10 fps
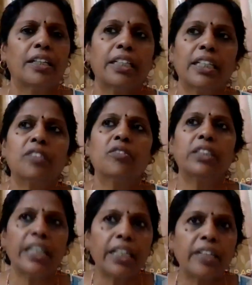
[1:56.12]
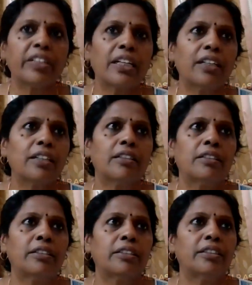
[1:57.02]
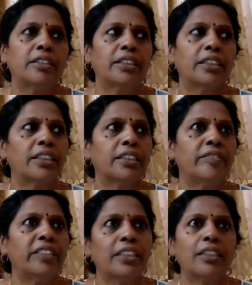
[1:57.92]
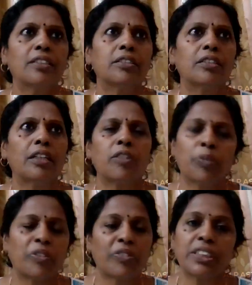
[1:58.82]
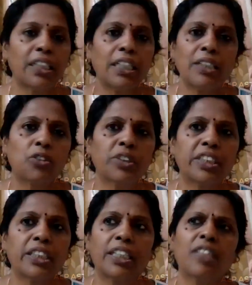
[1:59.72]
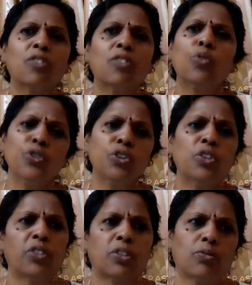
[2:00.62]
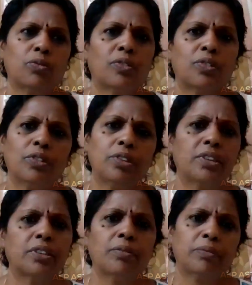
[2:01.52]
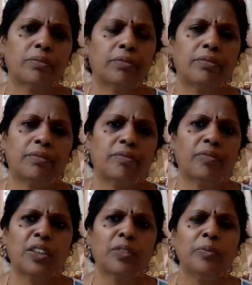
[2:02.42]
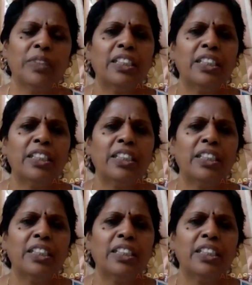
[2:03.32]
ரெண்டாவது வந்து எங்க வீட்டுல எங்கள் வீட்டுக்காருக்கு அவர் ப்ரொஃபஷனலாக ஜோசியர் கிடையாது அவர் கொஞ்சம் வரும் கொஞ்சம் வரும்